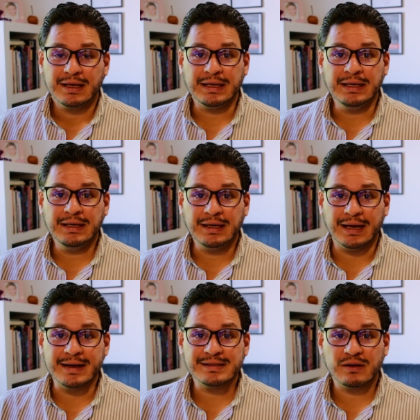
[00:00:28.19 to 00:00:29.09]
Y
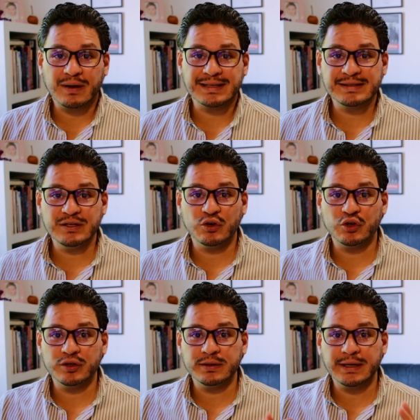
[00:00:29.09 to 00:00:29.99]
en esta
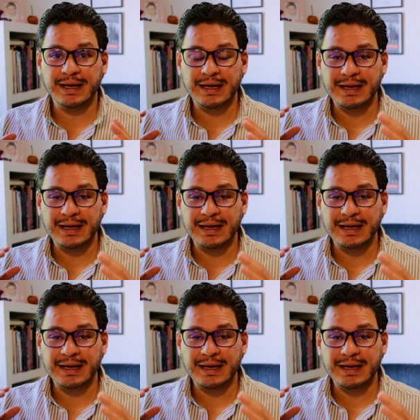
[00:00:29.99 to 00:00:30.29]
ocasión